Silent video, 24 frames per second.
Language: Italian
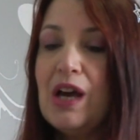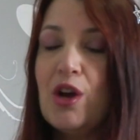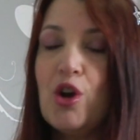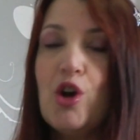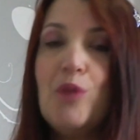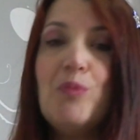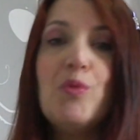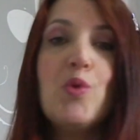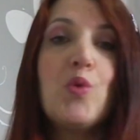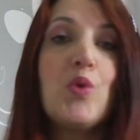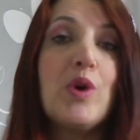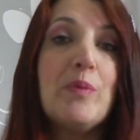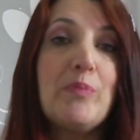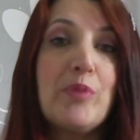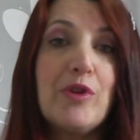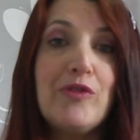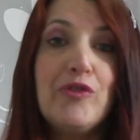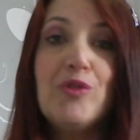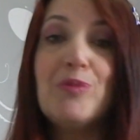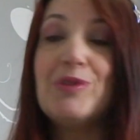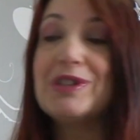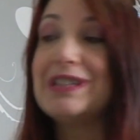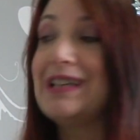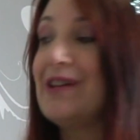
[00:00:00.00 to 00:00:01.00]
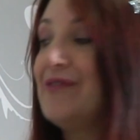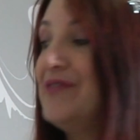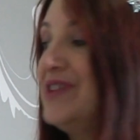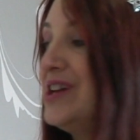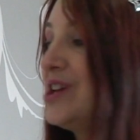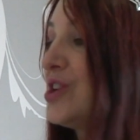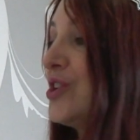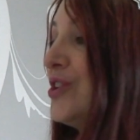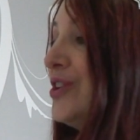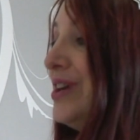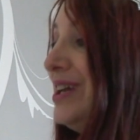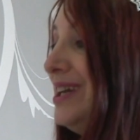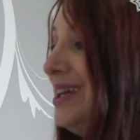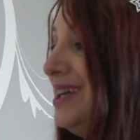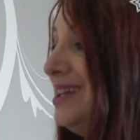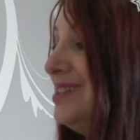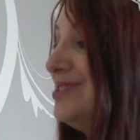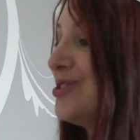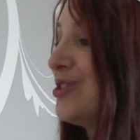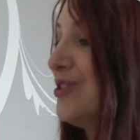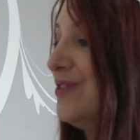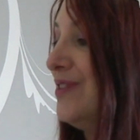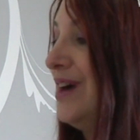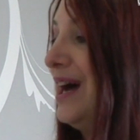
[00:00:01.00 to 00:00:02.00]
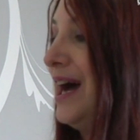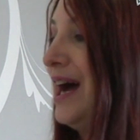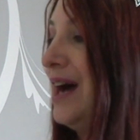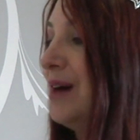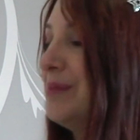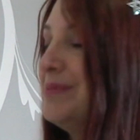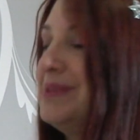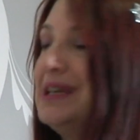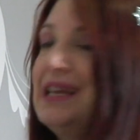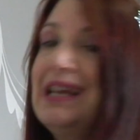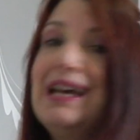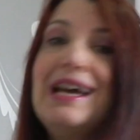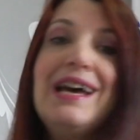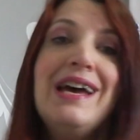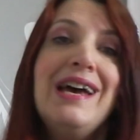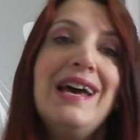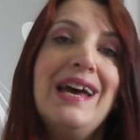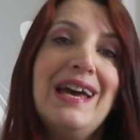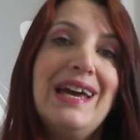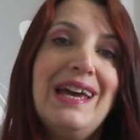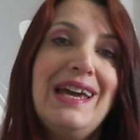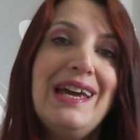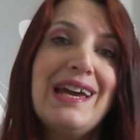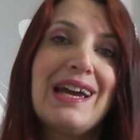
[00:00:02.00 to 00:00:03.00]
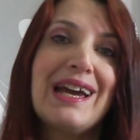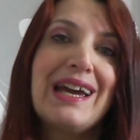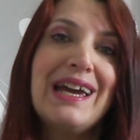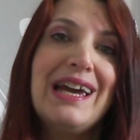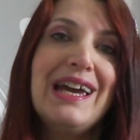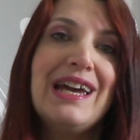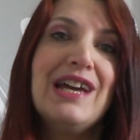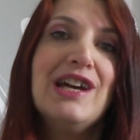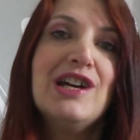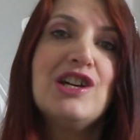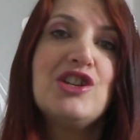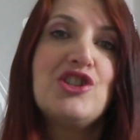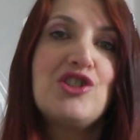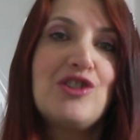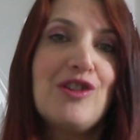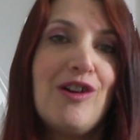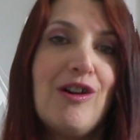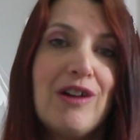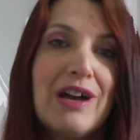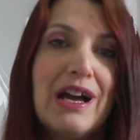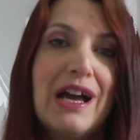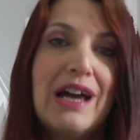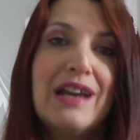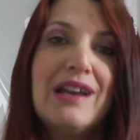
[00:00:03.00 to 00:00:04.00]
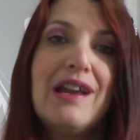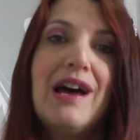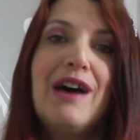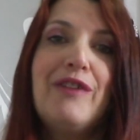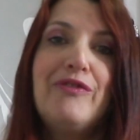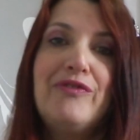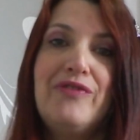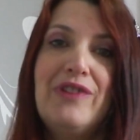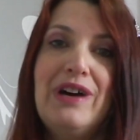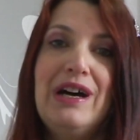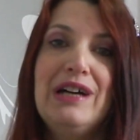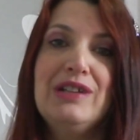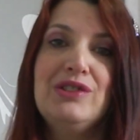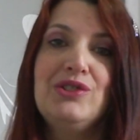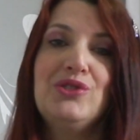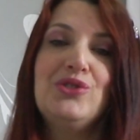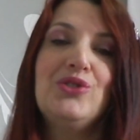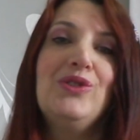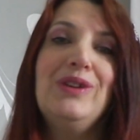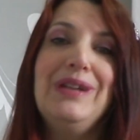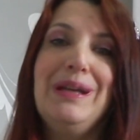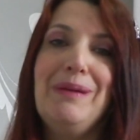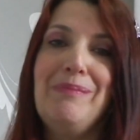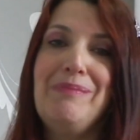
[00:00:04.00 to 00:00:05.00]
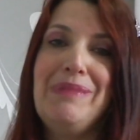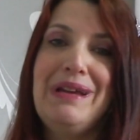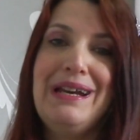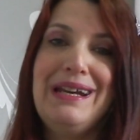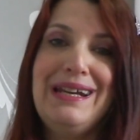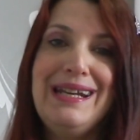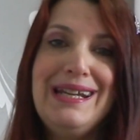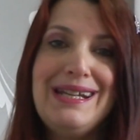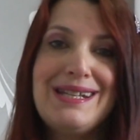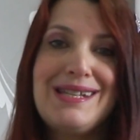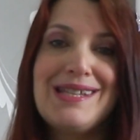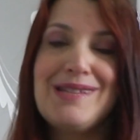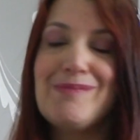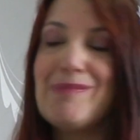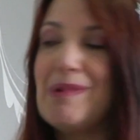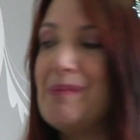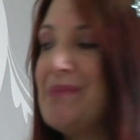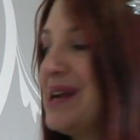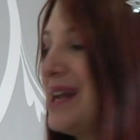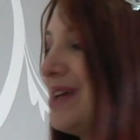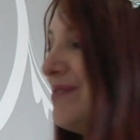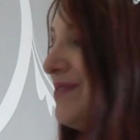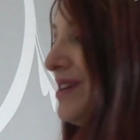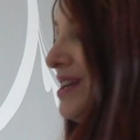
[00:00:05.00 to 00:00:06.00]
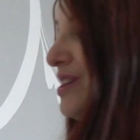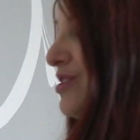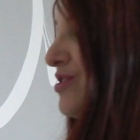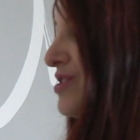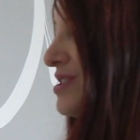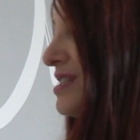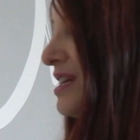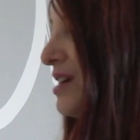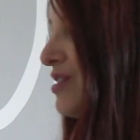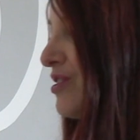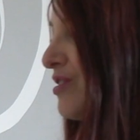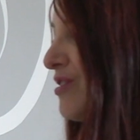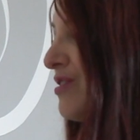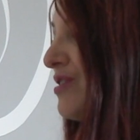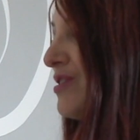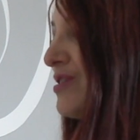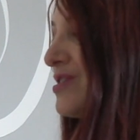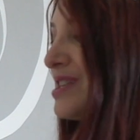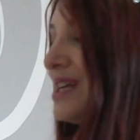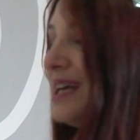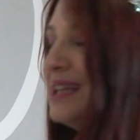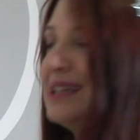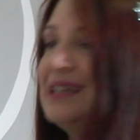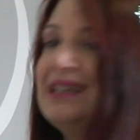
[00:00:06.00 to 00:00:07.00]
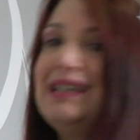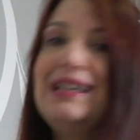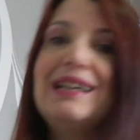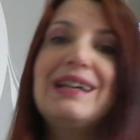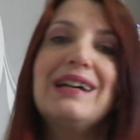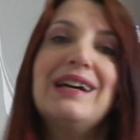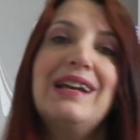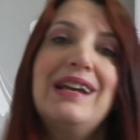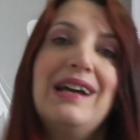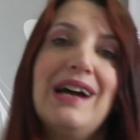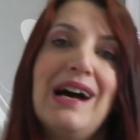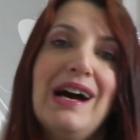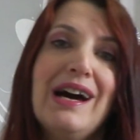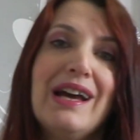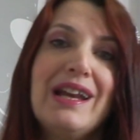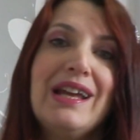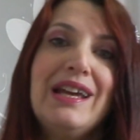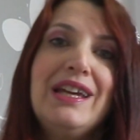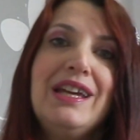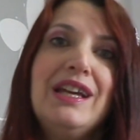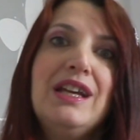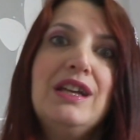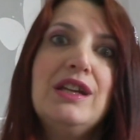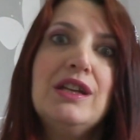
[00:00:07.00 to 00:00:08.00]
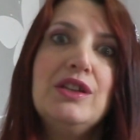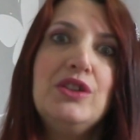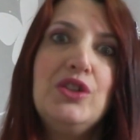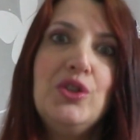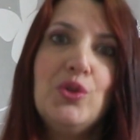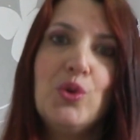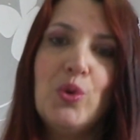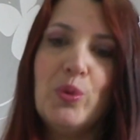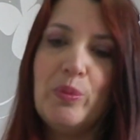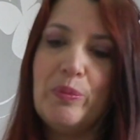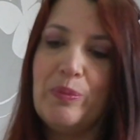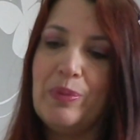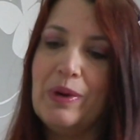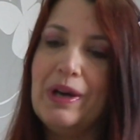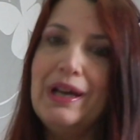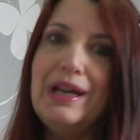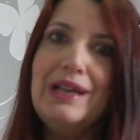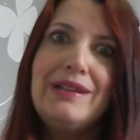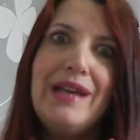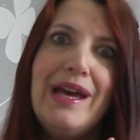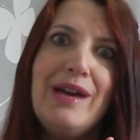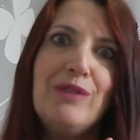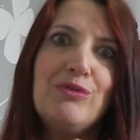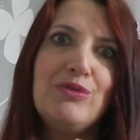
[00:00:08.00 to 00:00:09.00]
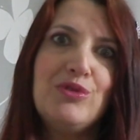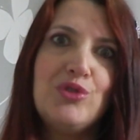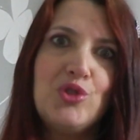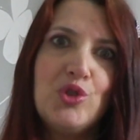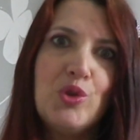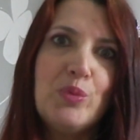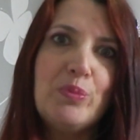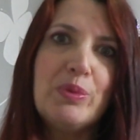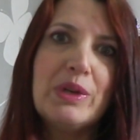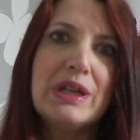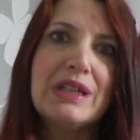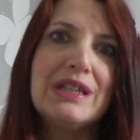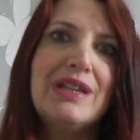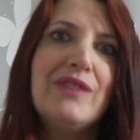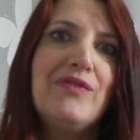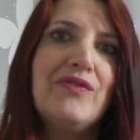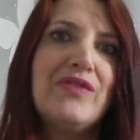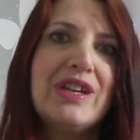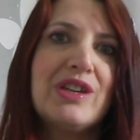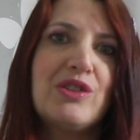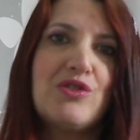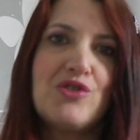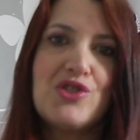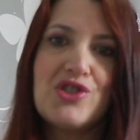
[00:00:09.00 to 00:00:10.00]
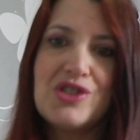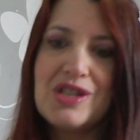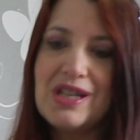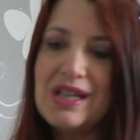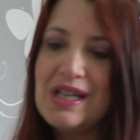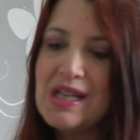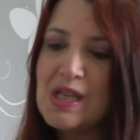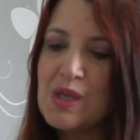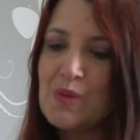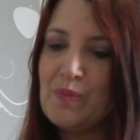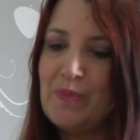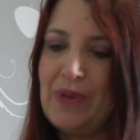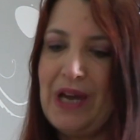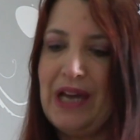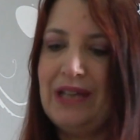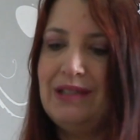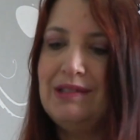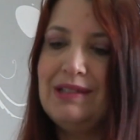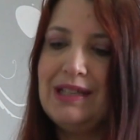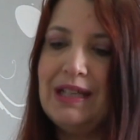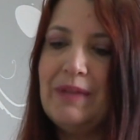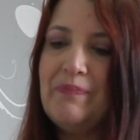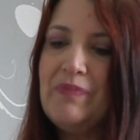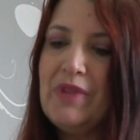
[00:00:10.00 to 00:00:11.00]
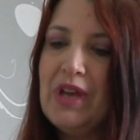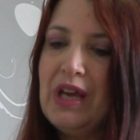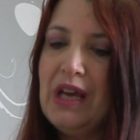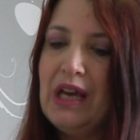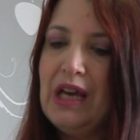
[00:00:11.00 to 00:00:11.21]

comunque profumo davvero introvabile e che Shogun ha fatto la bellissima e meravigliosa cosa di creare il dupe ed è un dupe che davvero si rispetti